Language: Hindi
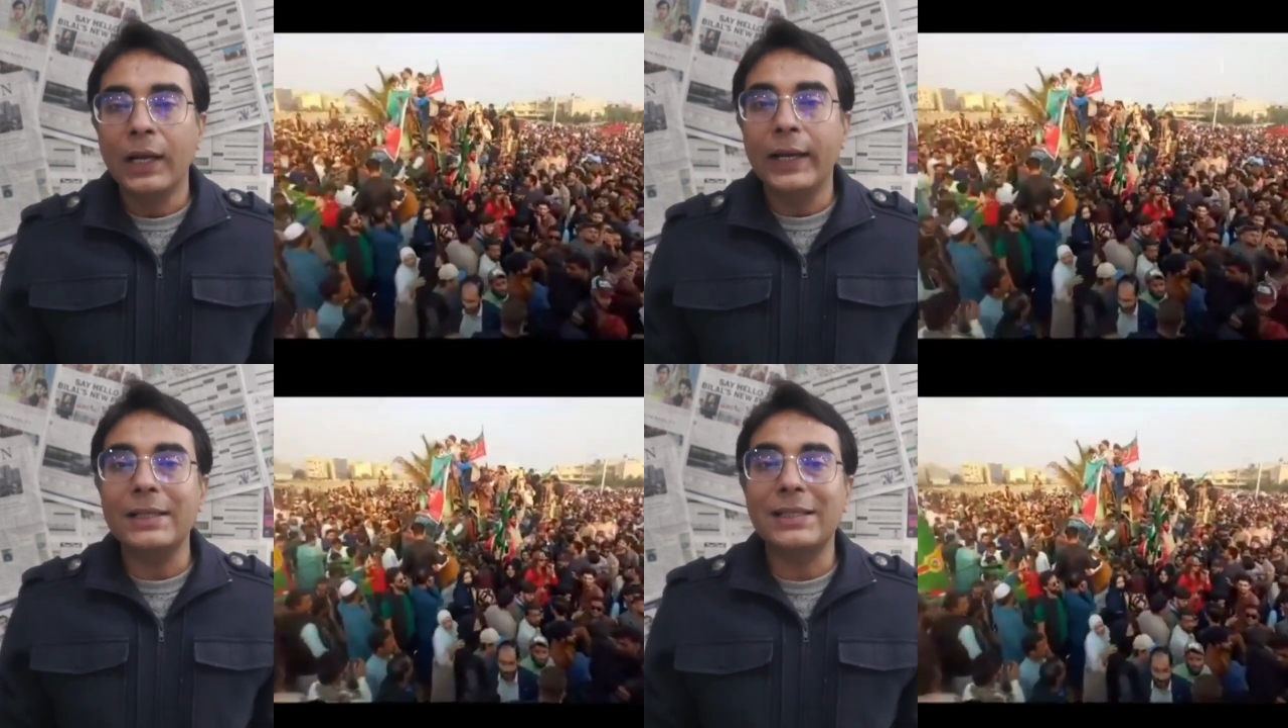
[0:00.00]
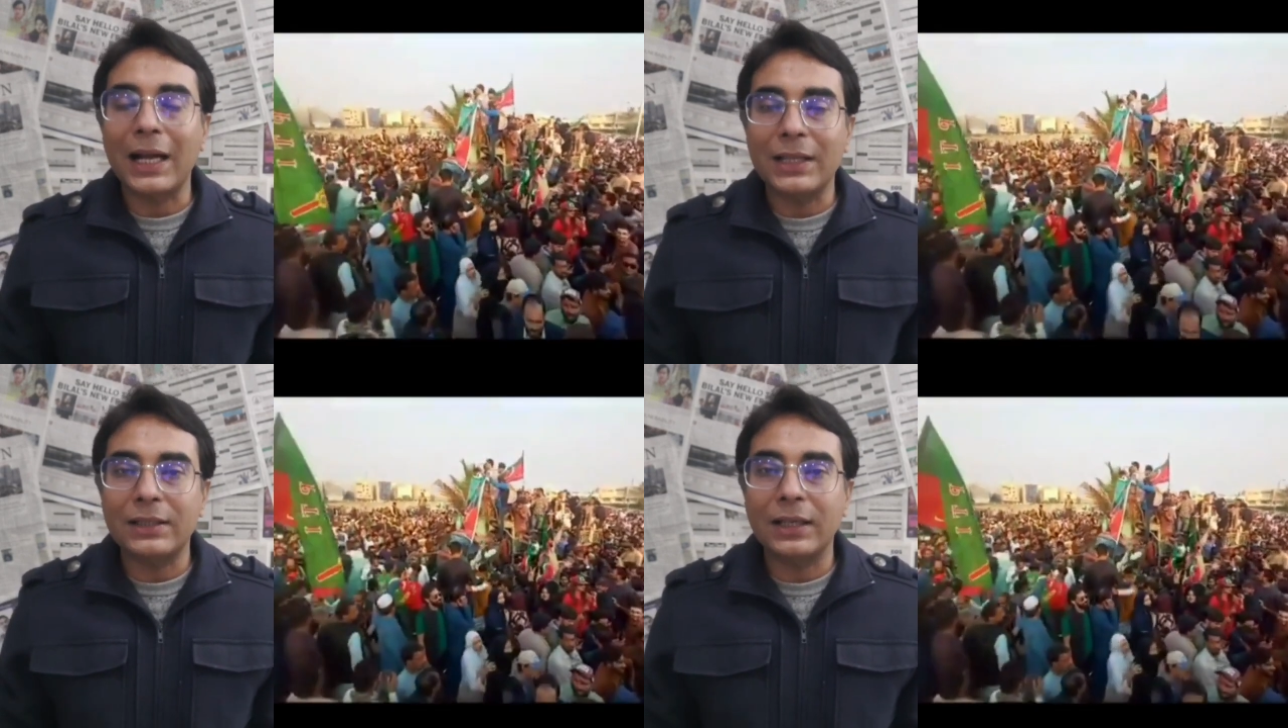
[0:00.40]
लेकिन
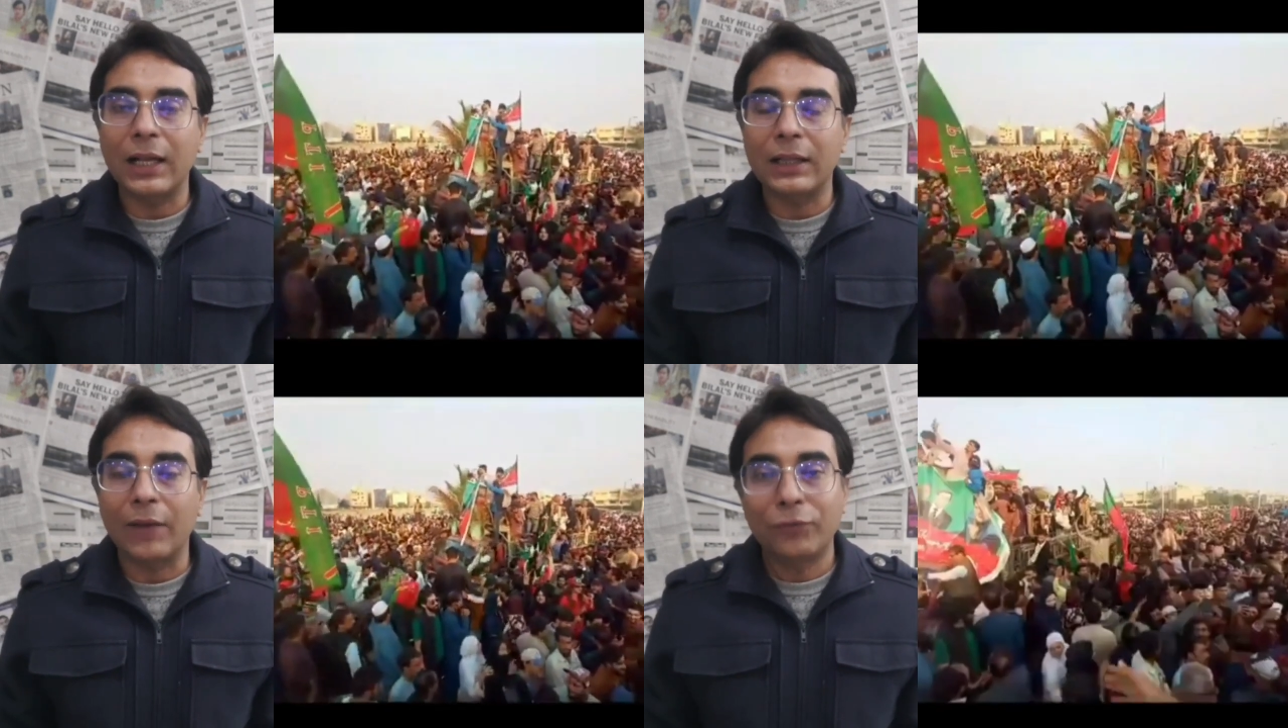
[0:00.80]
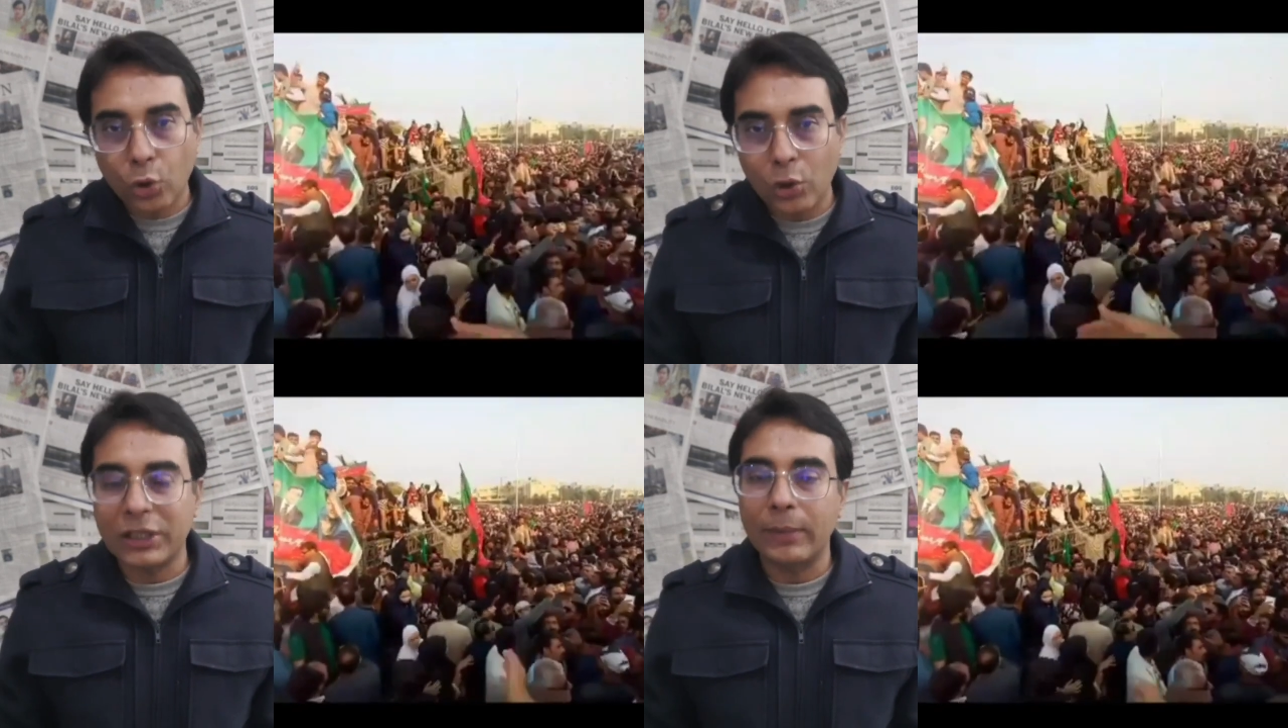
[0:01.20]
साथ ही साथ
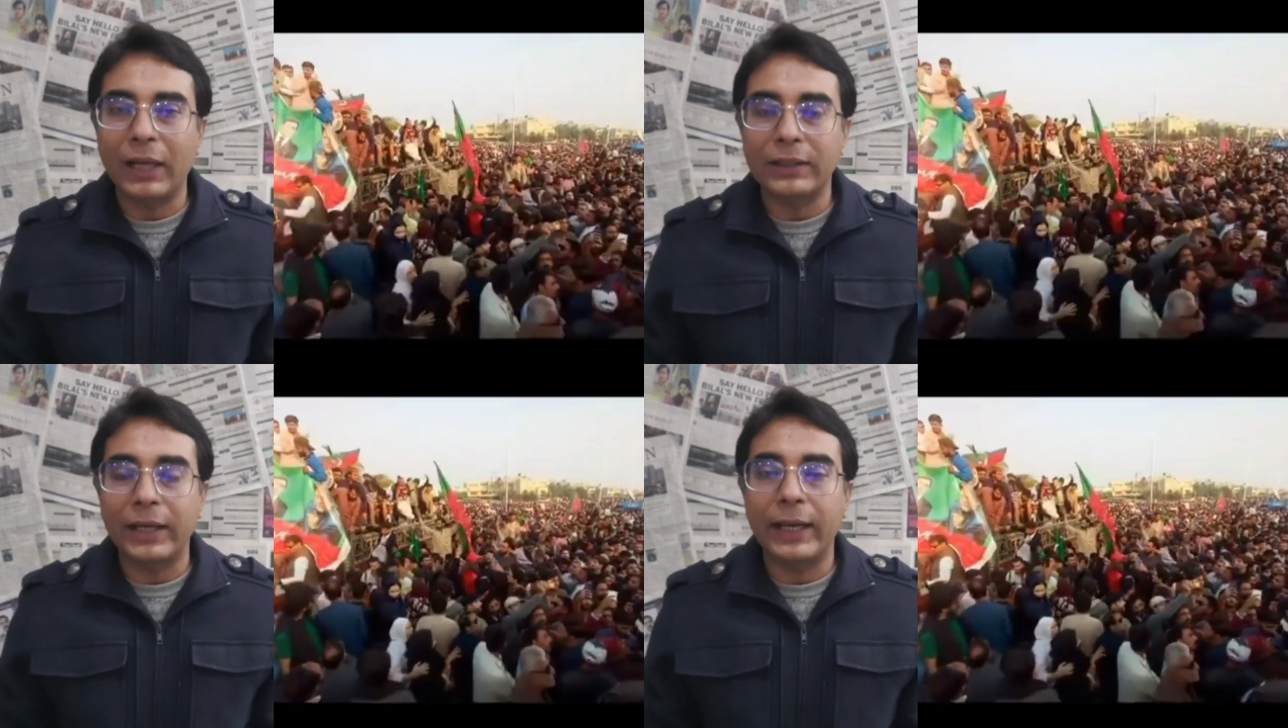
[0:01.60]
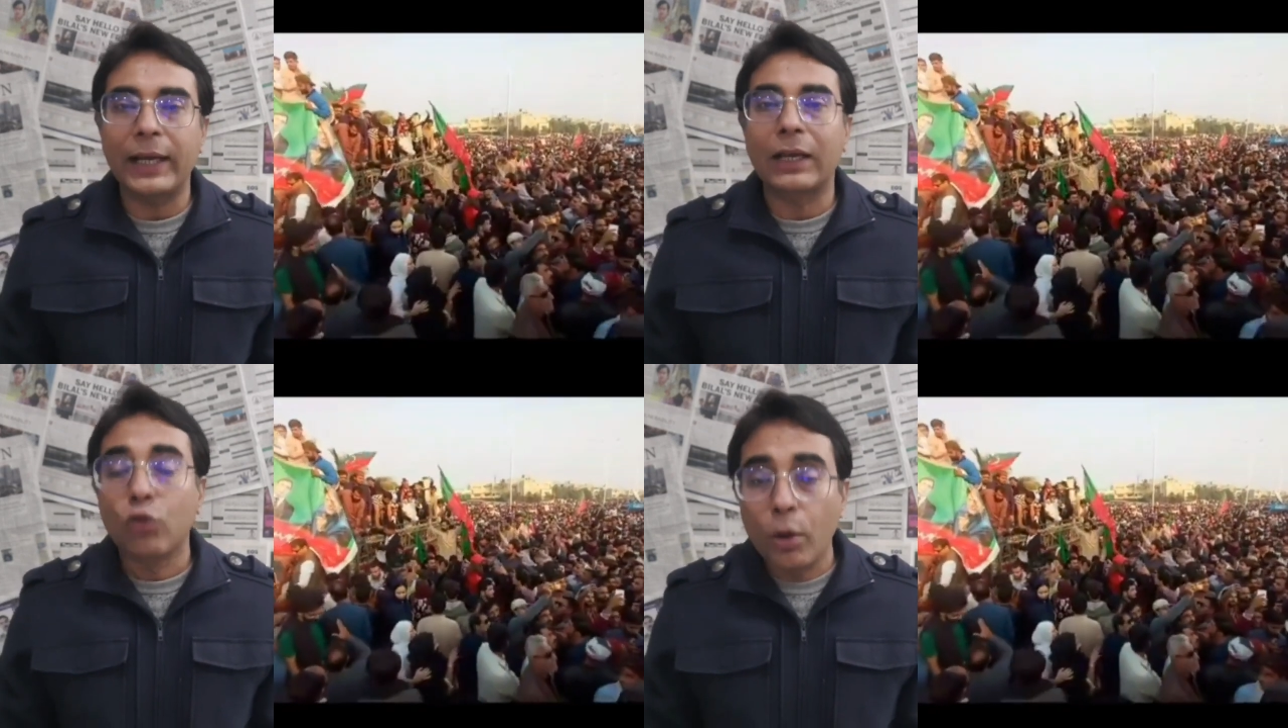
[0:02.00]
अफसोस की बात यह
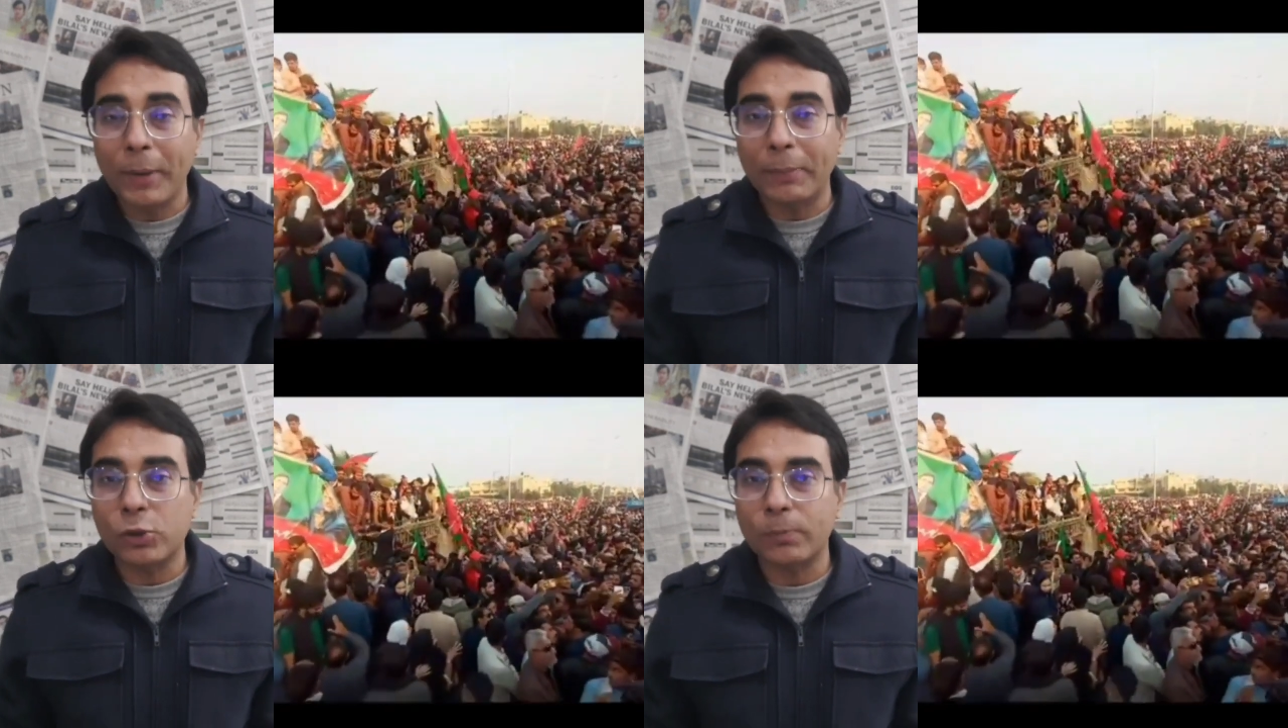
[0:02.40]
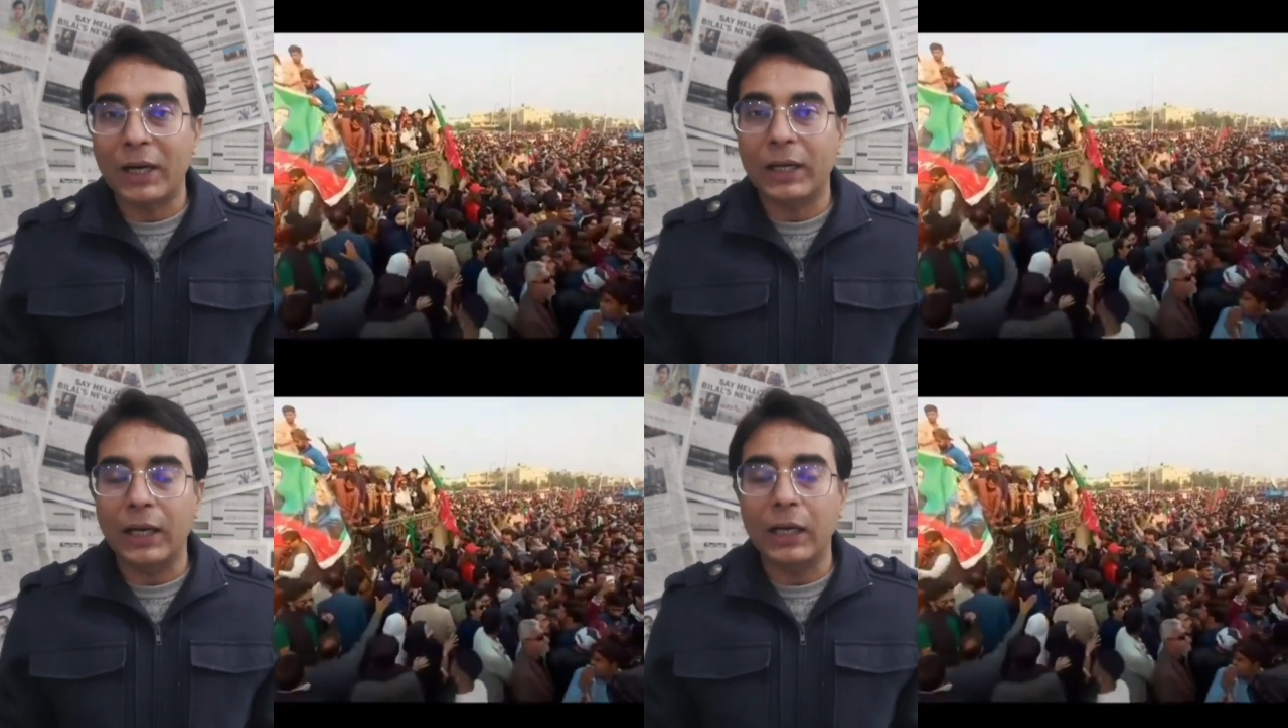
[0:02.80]
है कि वो पीपल्स
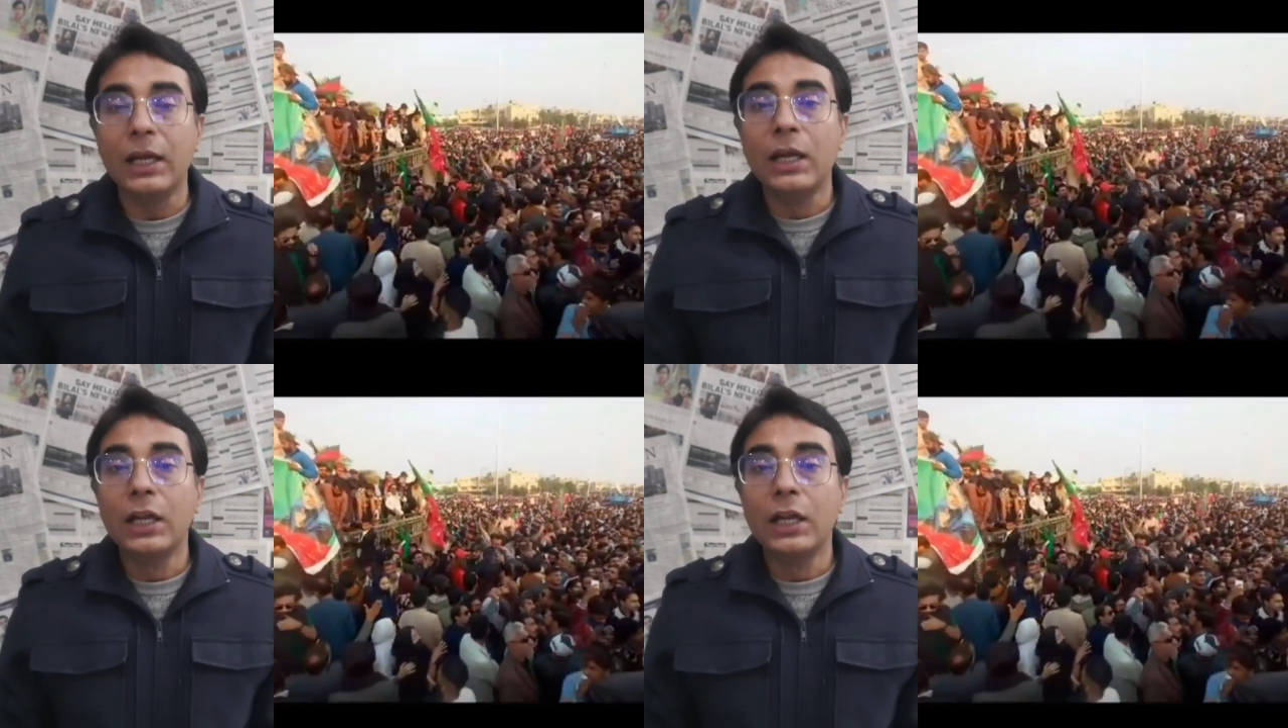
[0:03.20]
पार्टी